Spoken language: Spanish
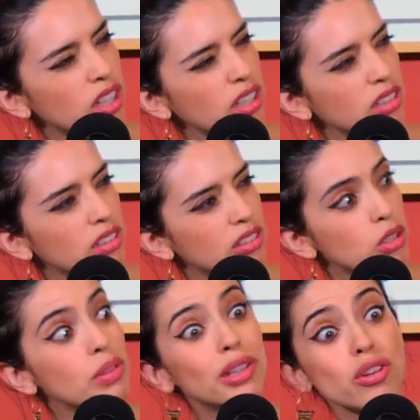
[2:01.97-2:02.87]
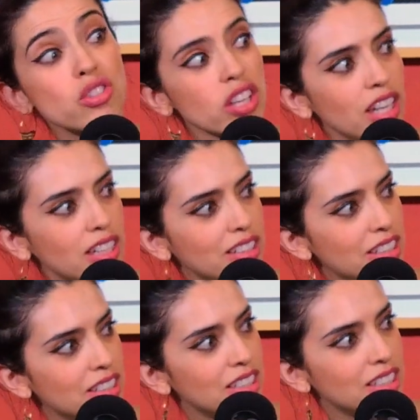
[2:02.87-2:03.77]
Porque Ana hay que, hay
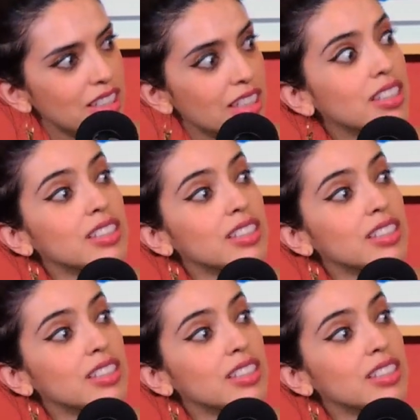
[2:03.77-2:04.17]
que contar que